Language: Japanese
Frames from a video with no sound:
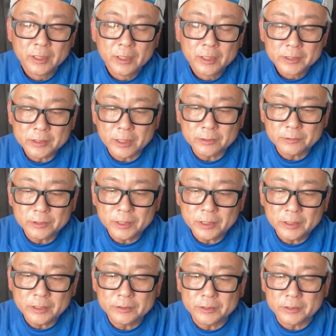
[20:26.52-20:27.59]
作
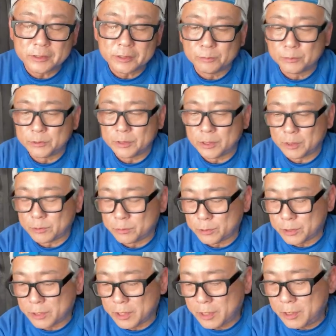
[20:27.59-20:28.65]
品なんですけどもね、こ
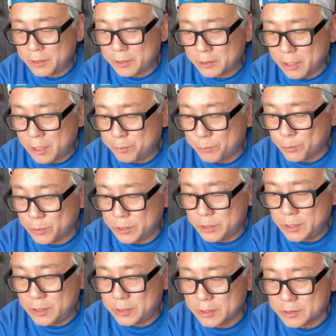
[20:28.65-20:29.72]
れやはりレポい
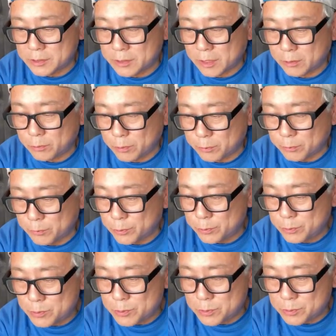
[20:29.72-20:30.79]
いですね。これも
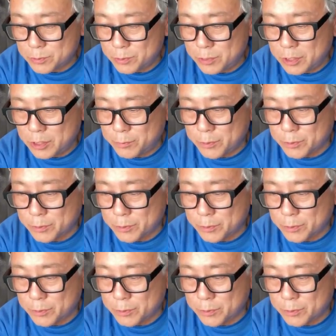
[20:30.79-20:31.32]
のすごい描